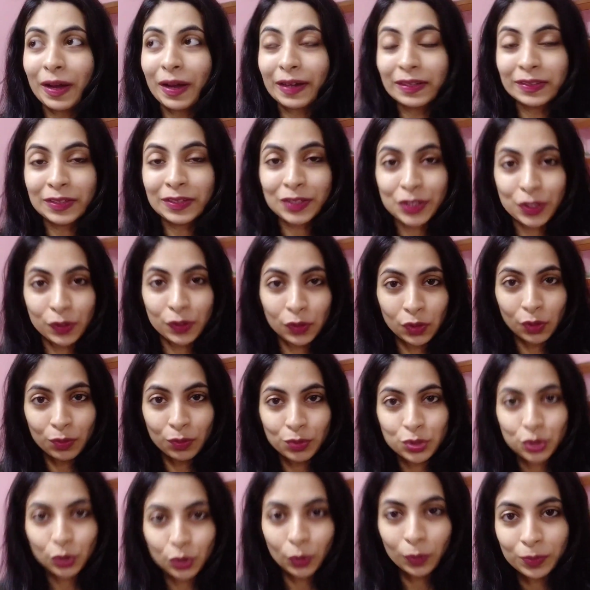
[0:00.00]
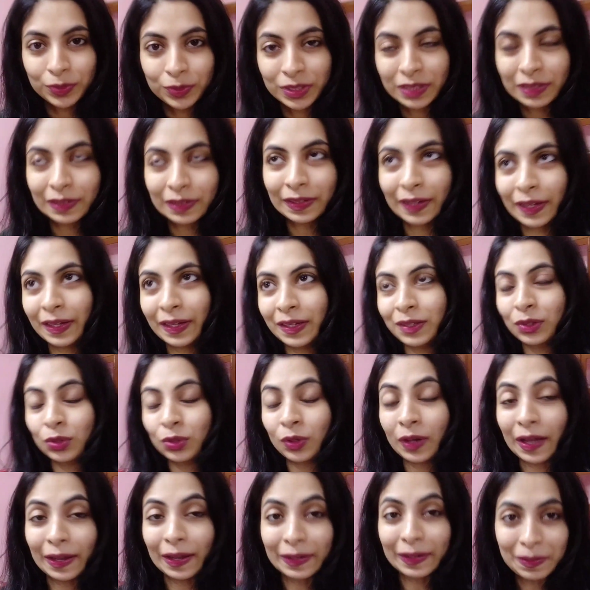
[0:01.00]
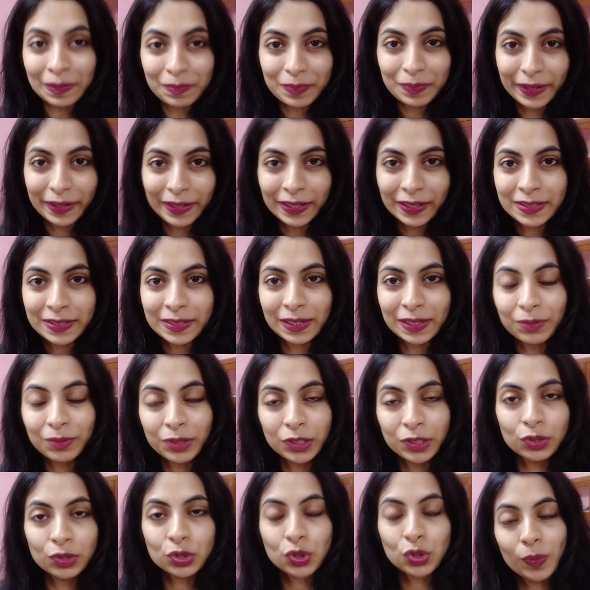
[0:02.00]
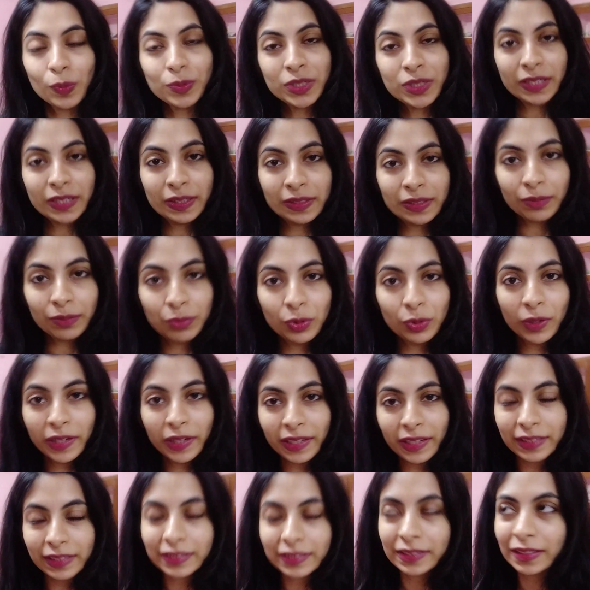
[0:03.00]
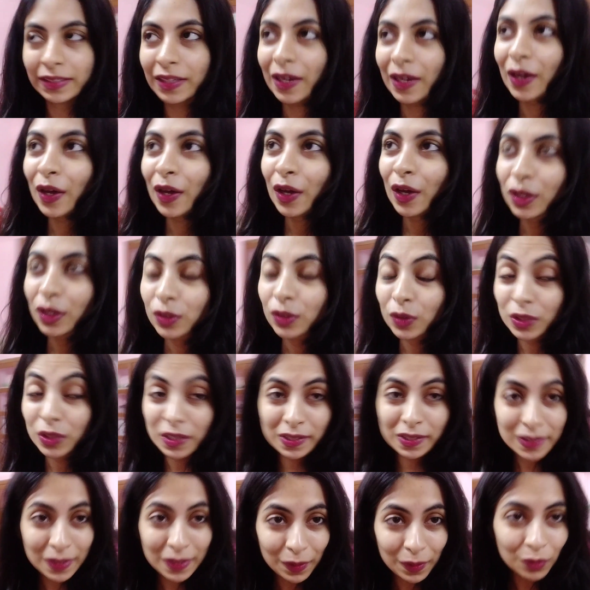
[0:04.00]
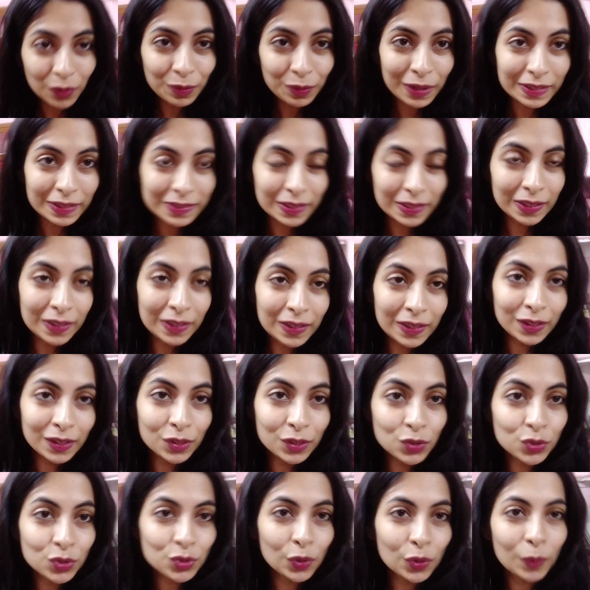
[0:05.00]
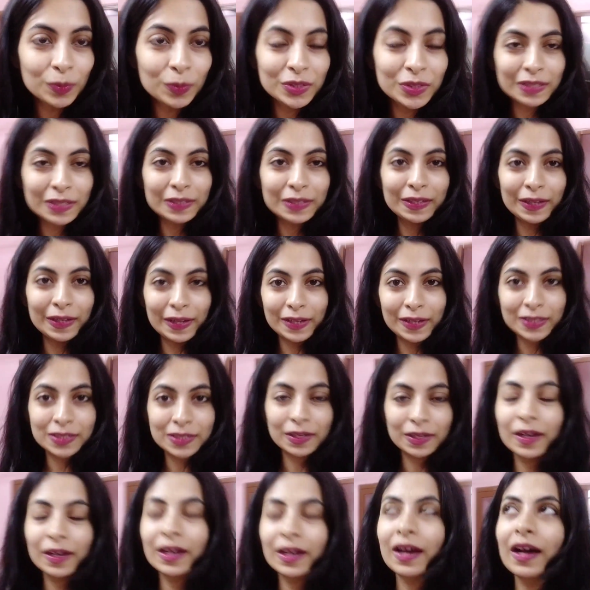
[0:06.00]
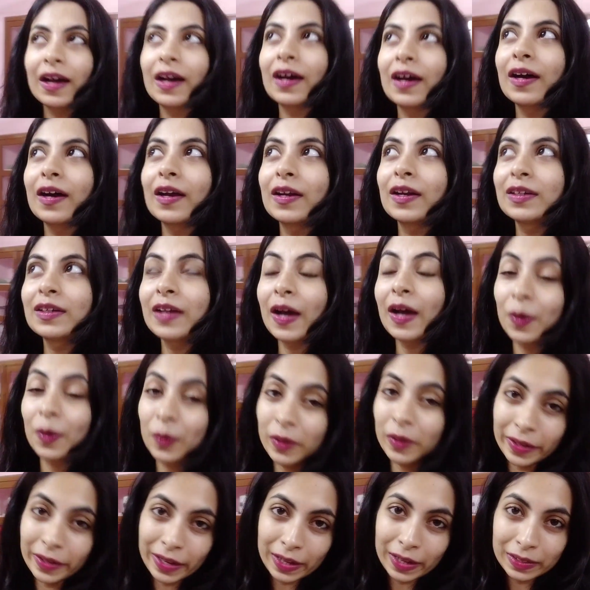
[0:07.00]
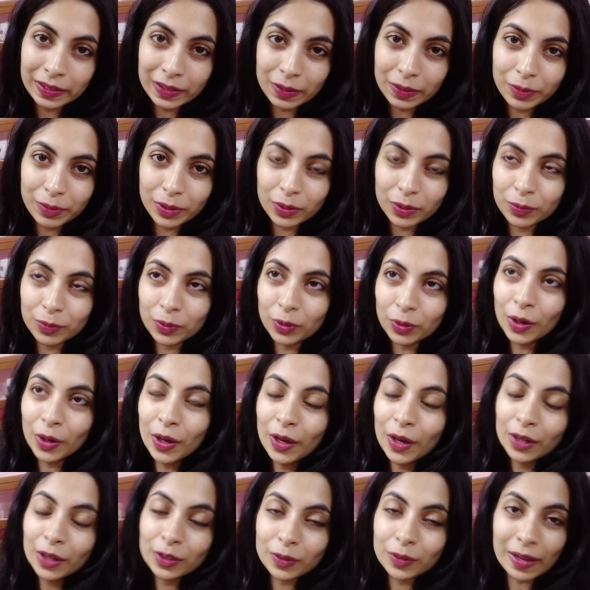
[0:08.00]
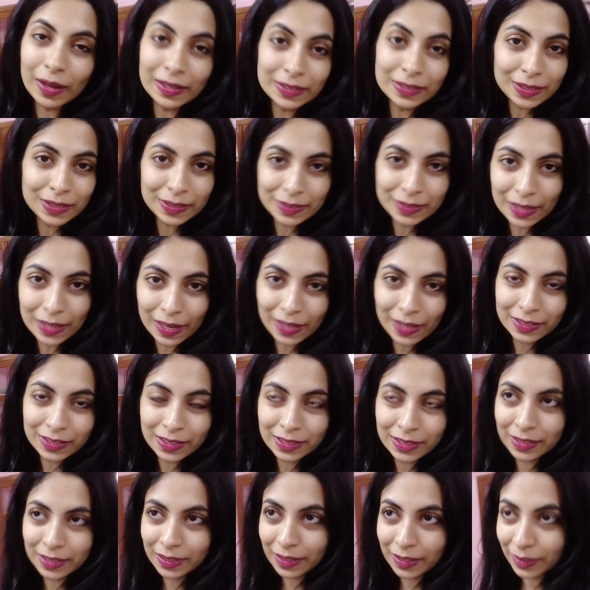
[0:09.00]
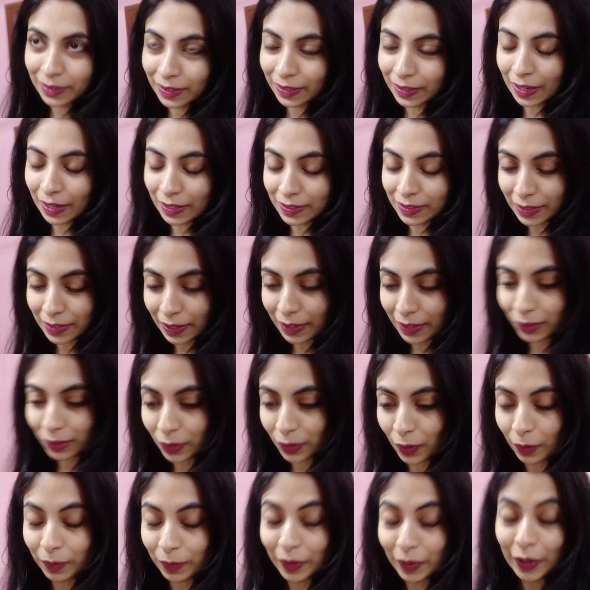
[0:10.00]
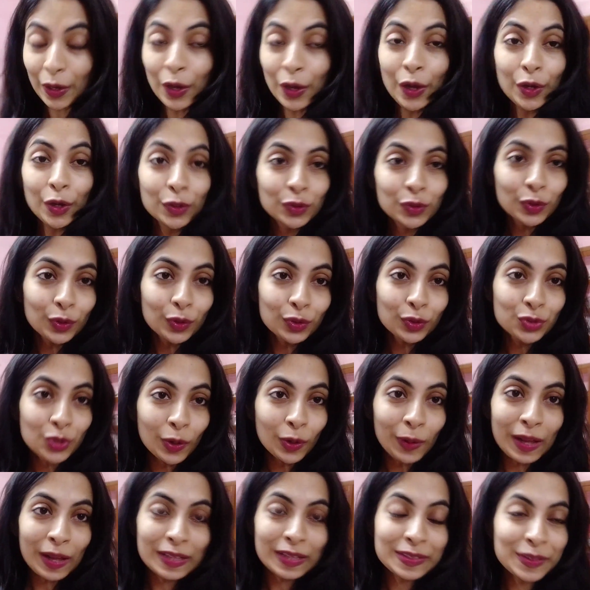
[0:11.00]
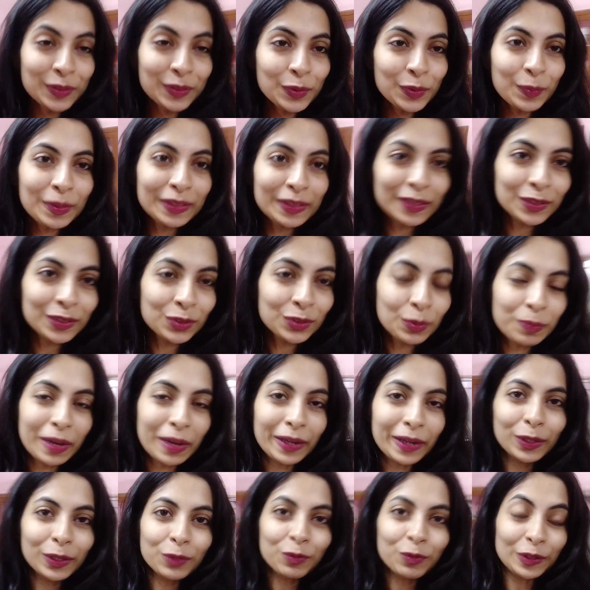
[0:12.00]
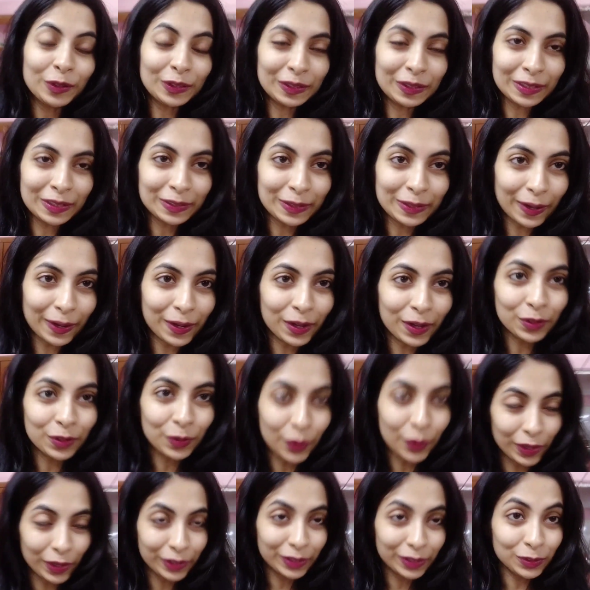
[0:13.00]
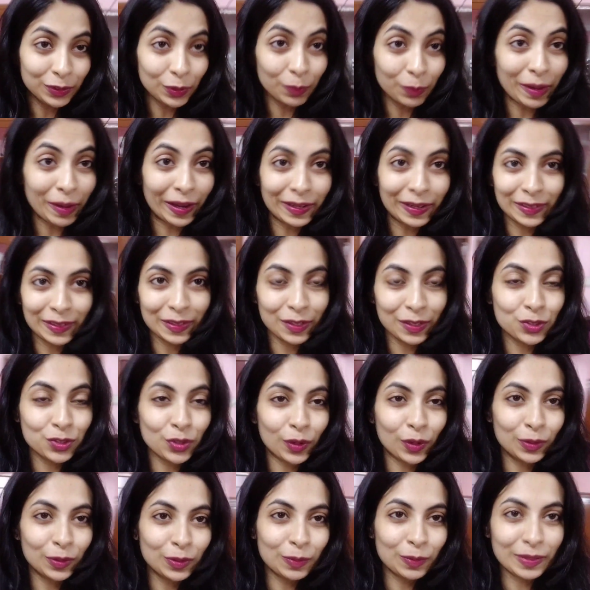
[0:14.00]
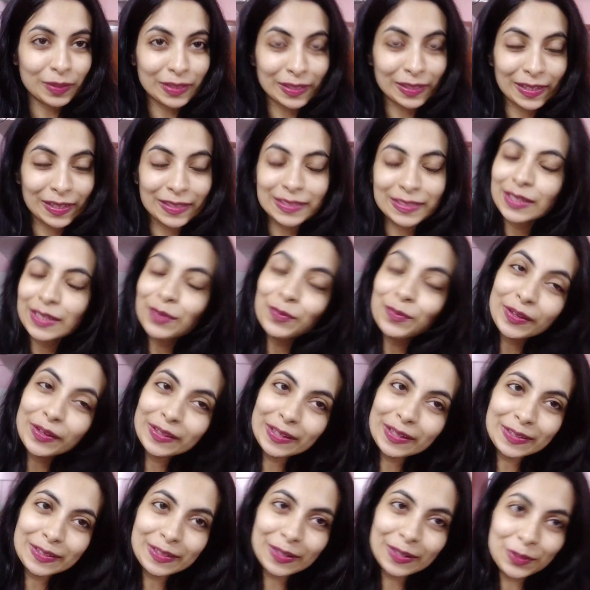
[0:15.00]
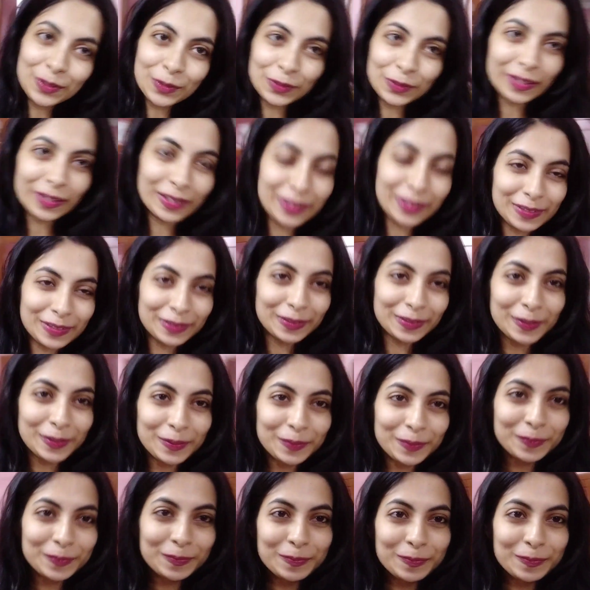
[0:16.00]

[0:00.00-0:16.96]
বাড়িতে সেরকম সবজি নেই তো কালকে বেরিয়েছিলাম কিন্তু সবজি কিনতে ভুলে গেছি তো চেষ্টা করব আজকে গিয়ে কিছু সবজি নিয়ে আসার আর না হলে কালকে বেরোবো তো আজকে যা আছে সেটা দিয়ে কাজ চালাতে হবে তো চলো আজকে তোমাদের তো বাইরের ওয়েদারটা দেখানো হয়নি তো বাইরে গিয়ে চলো তোমাদের আজকে ওয়েদারটা একটু দেখিয়ে দিই